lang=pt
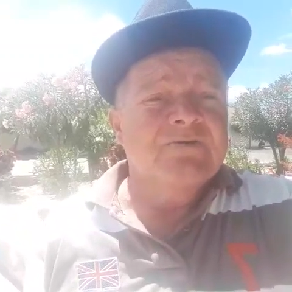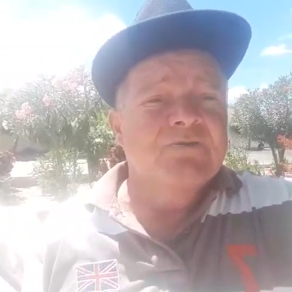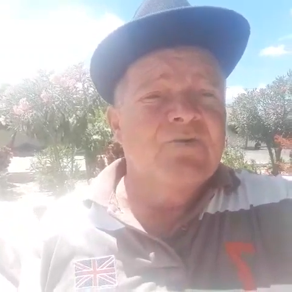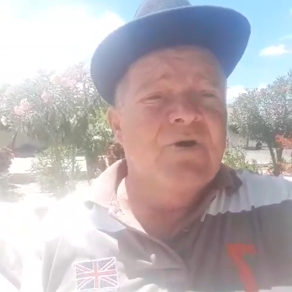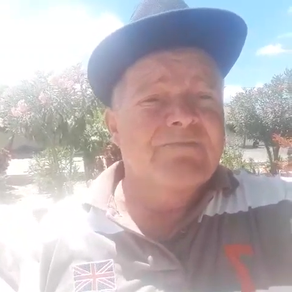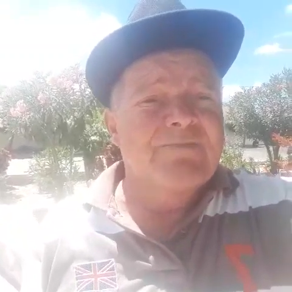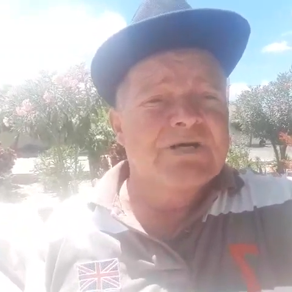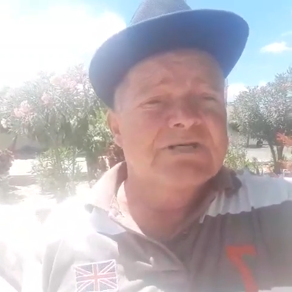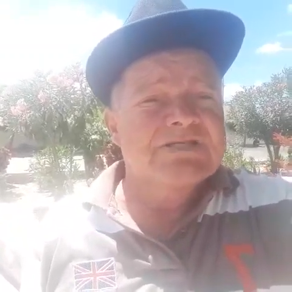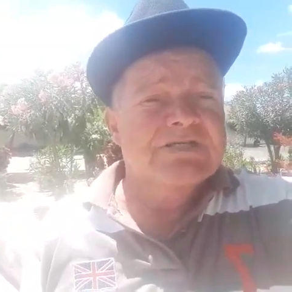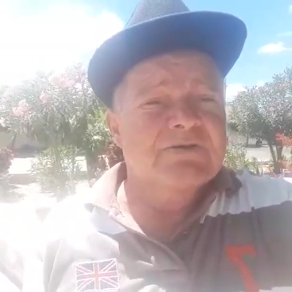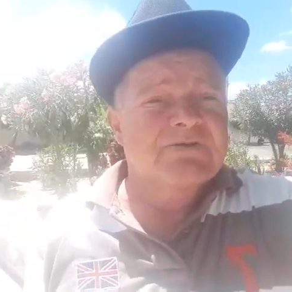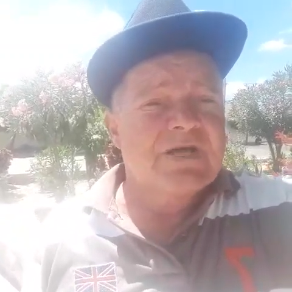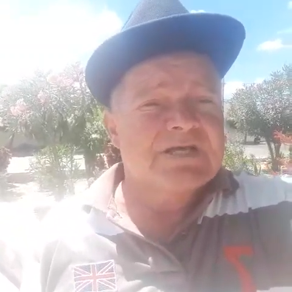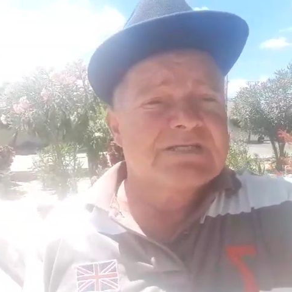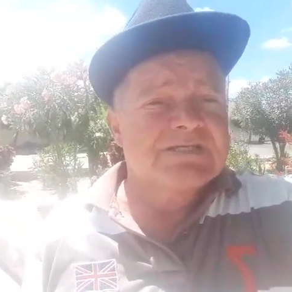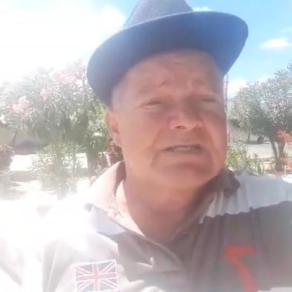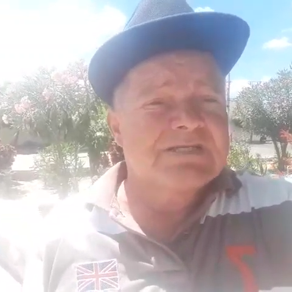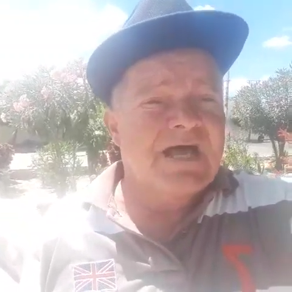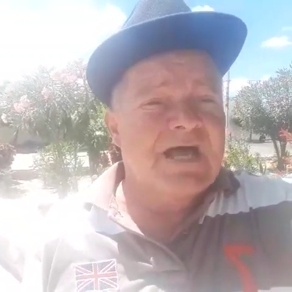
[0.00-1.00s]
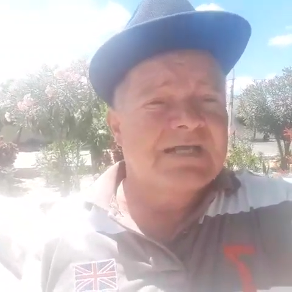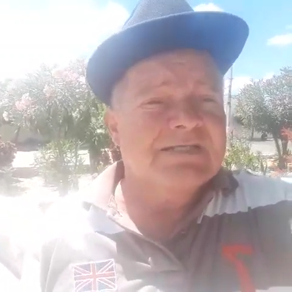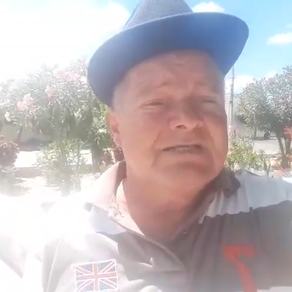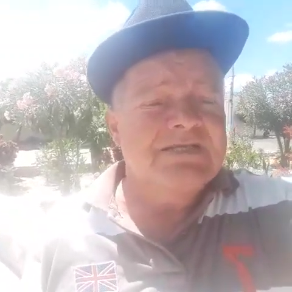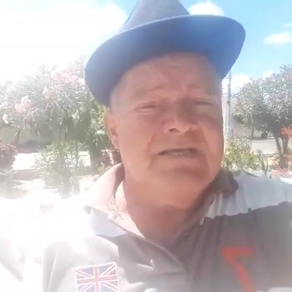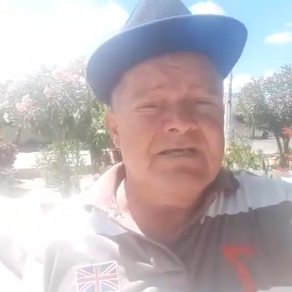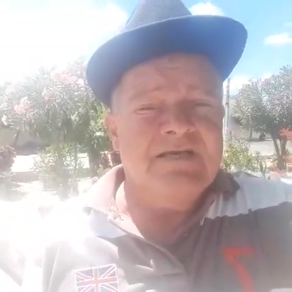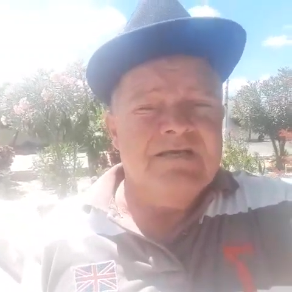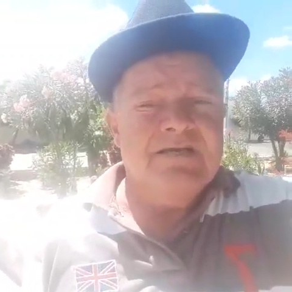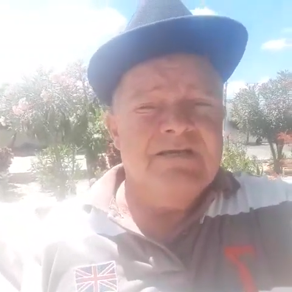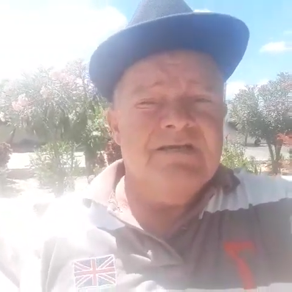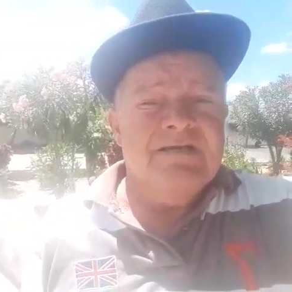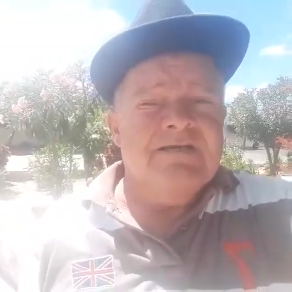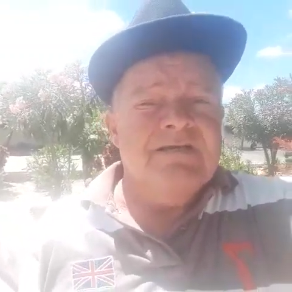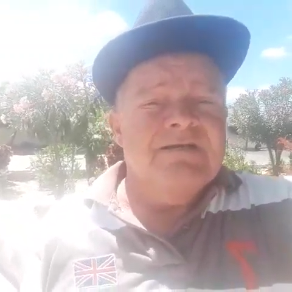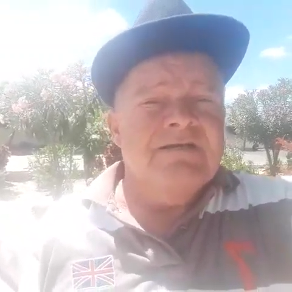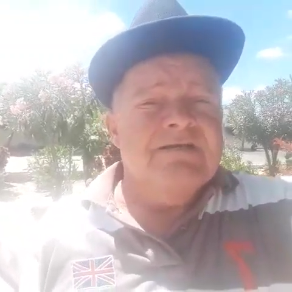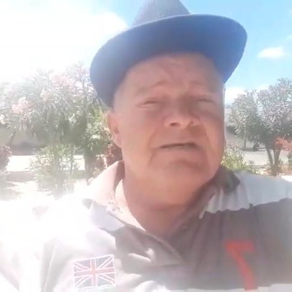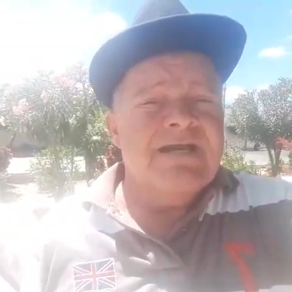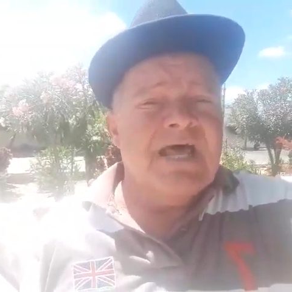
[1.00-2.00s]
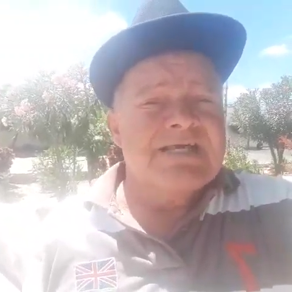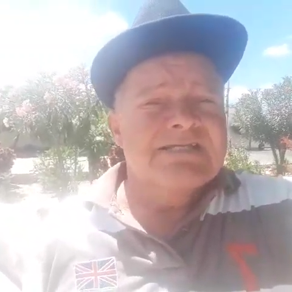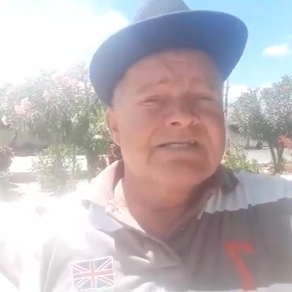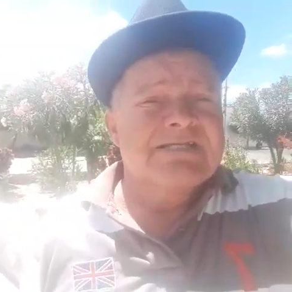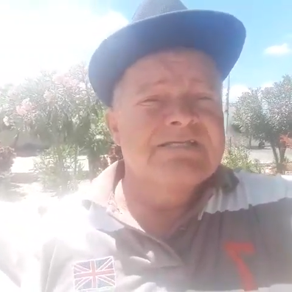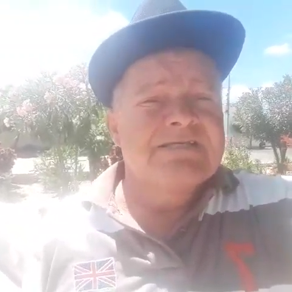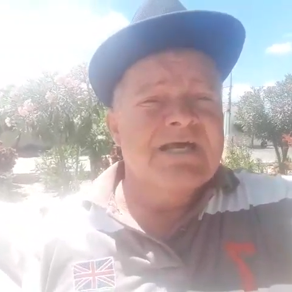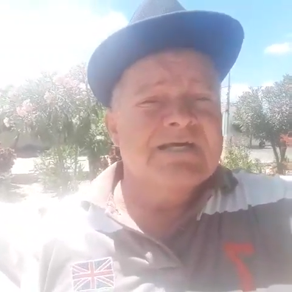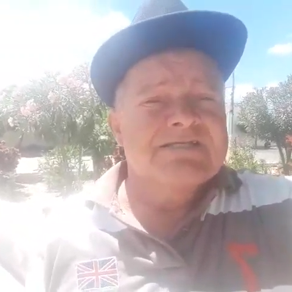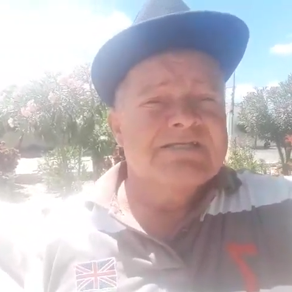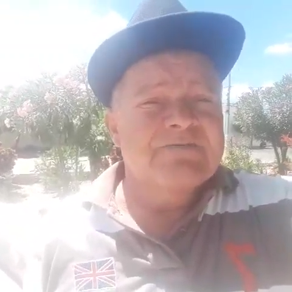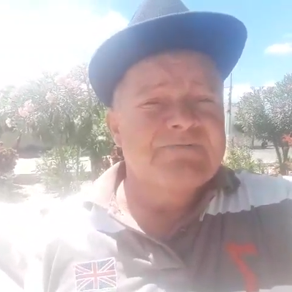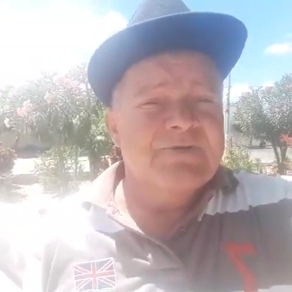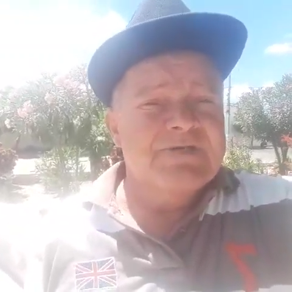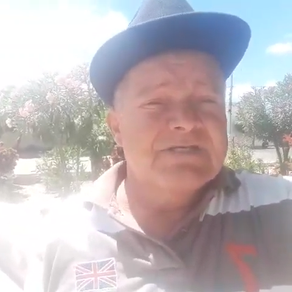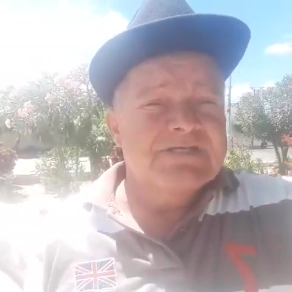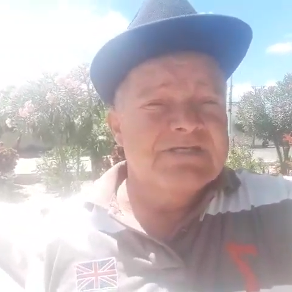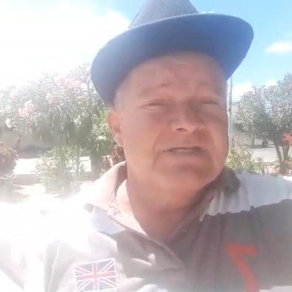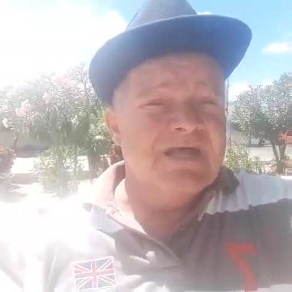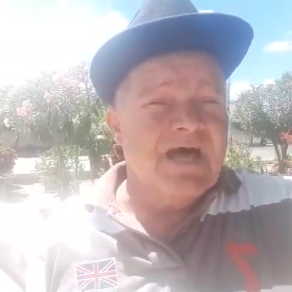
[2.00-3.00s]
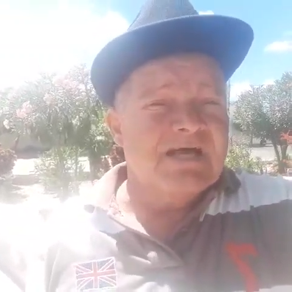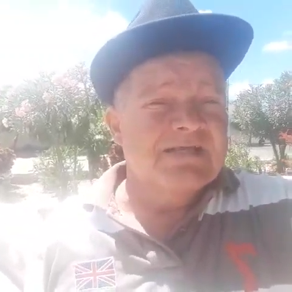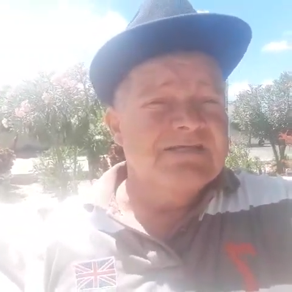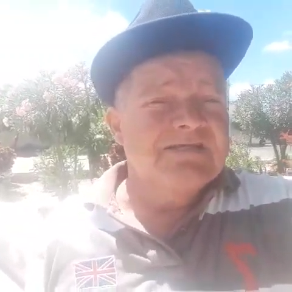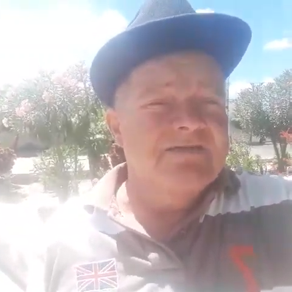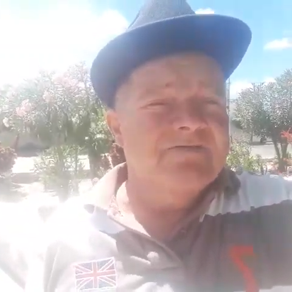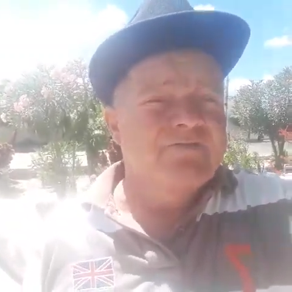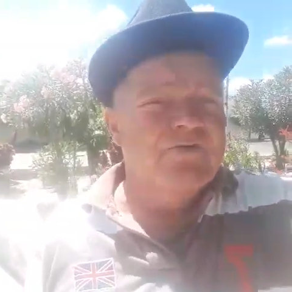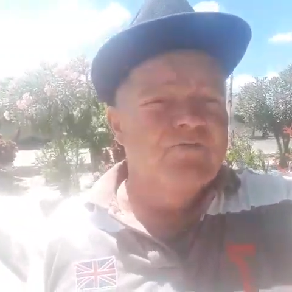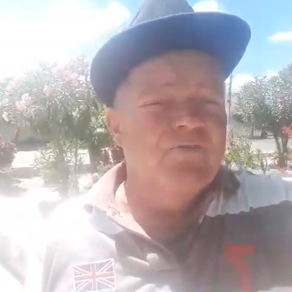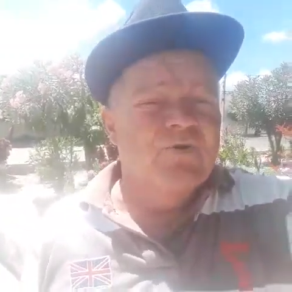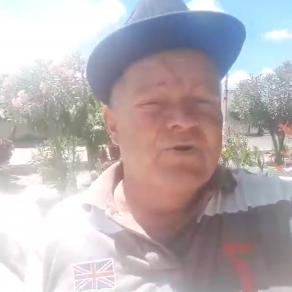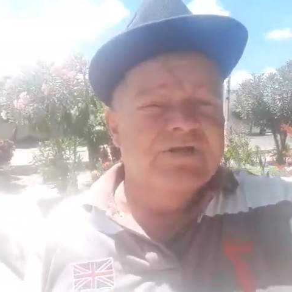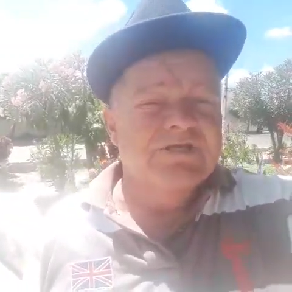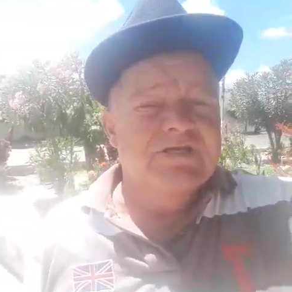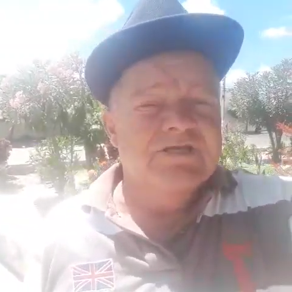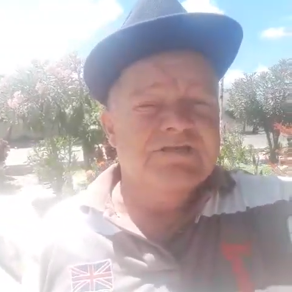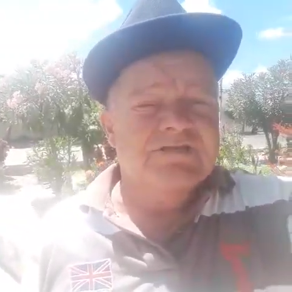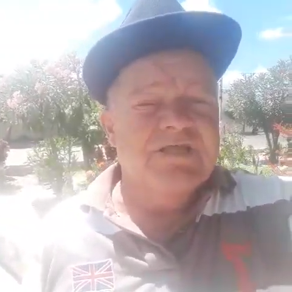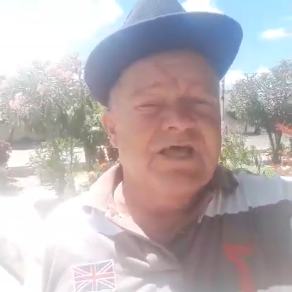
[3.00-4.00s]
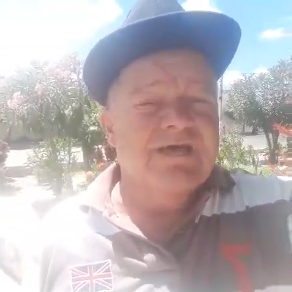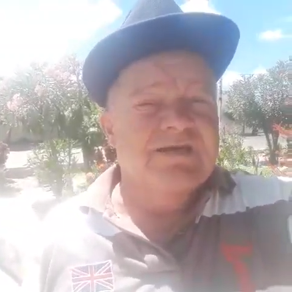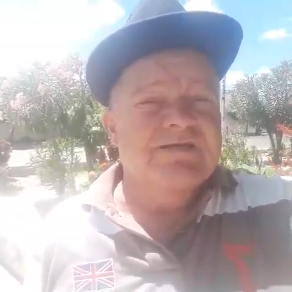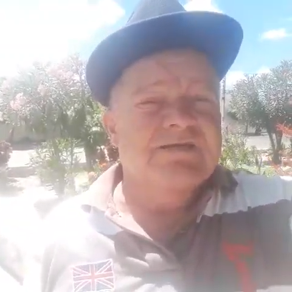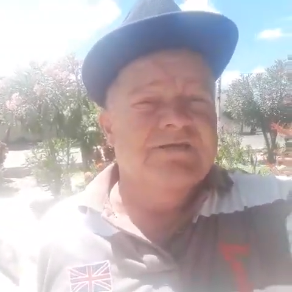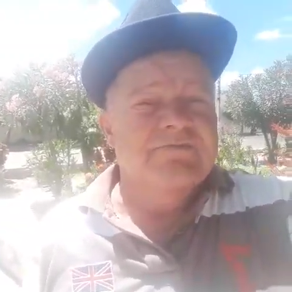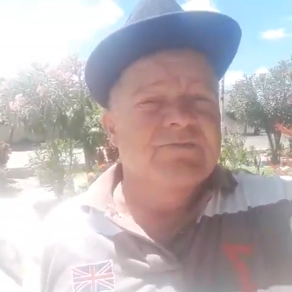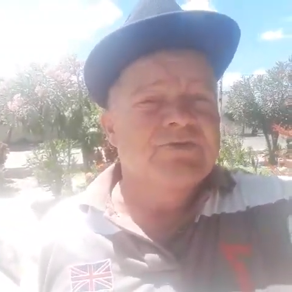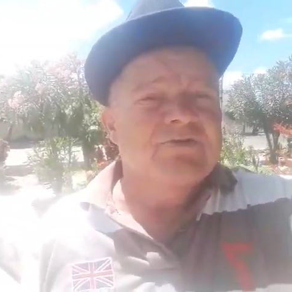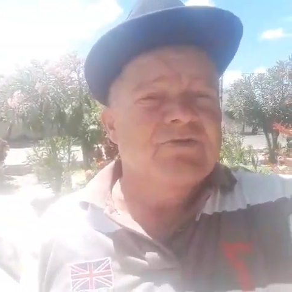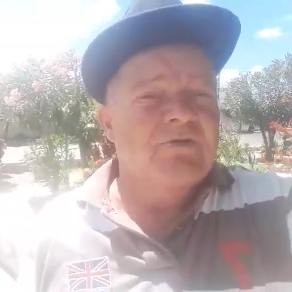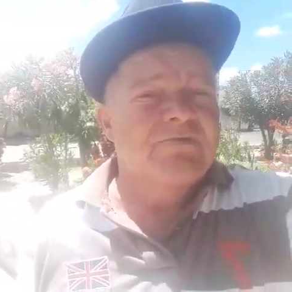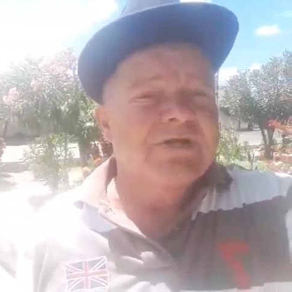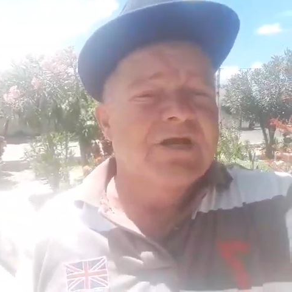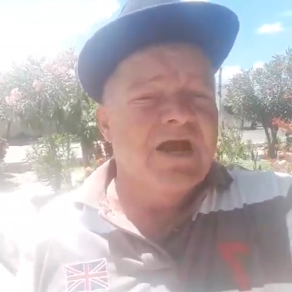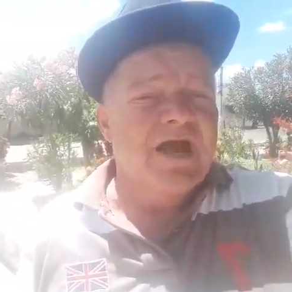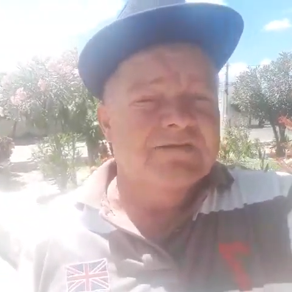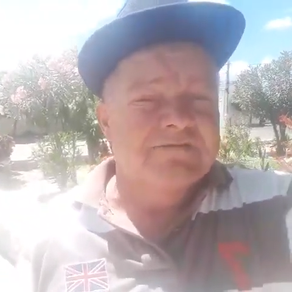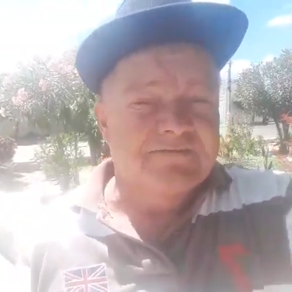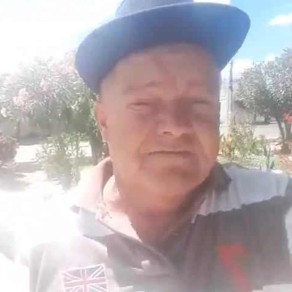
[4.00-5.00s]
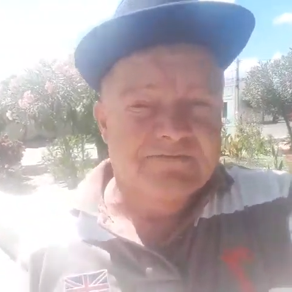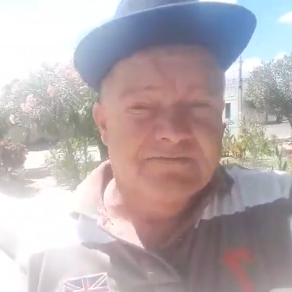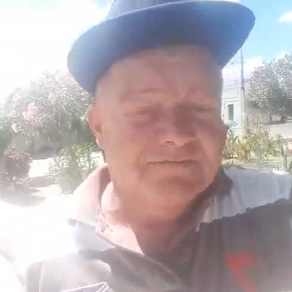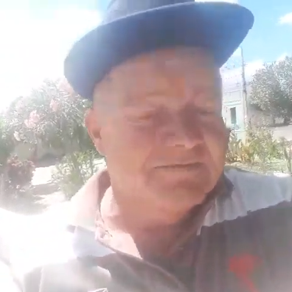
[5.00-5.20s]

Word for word: numa mansão na cidade. Nasci na simplicidade e vou morrer dentro dela. Muito obrigado.